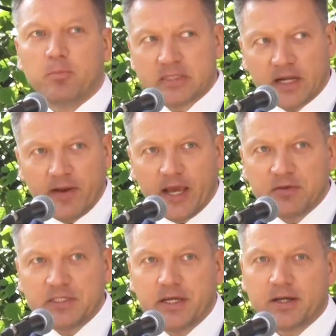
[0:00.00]

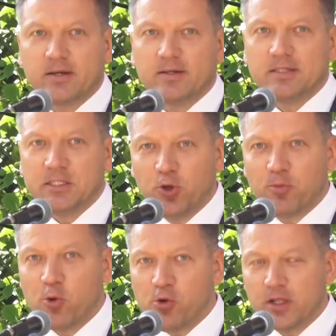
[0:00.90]
Поздравляю всех с
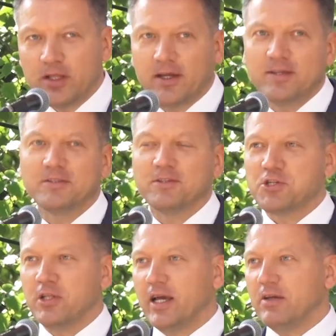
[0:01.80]
Днем города,
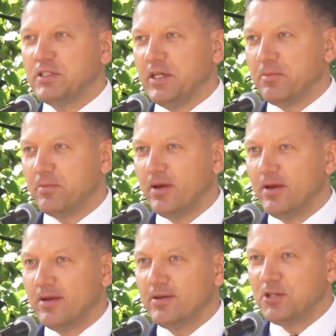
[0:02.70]
желаю всем
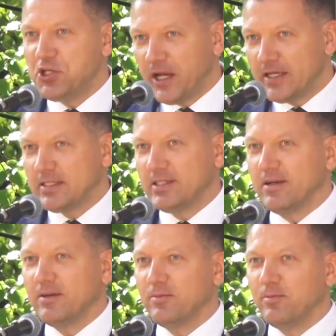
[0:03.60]

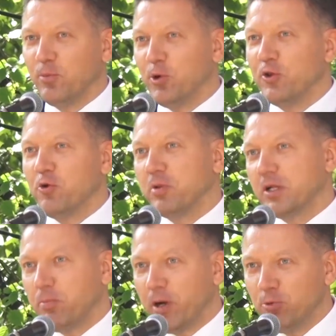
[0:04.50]
счастья, полного
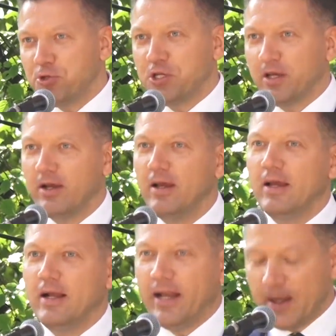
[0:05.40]
благополучия,
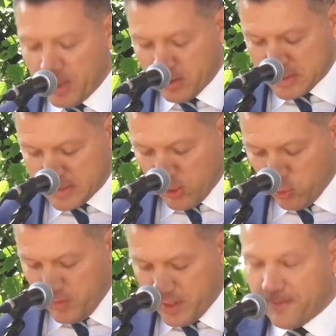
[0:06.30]
крепкого
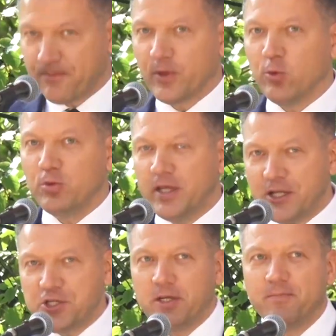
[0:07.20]
здоровья,
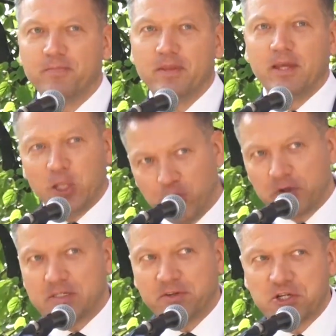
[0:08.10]
удачи и
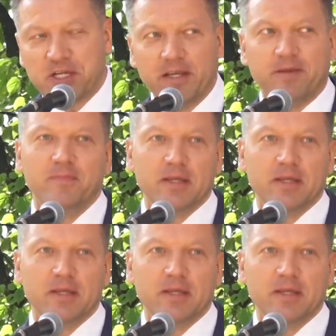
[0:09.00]
новых свершений.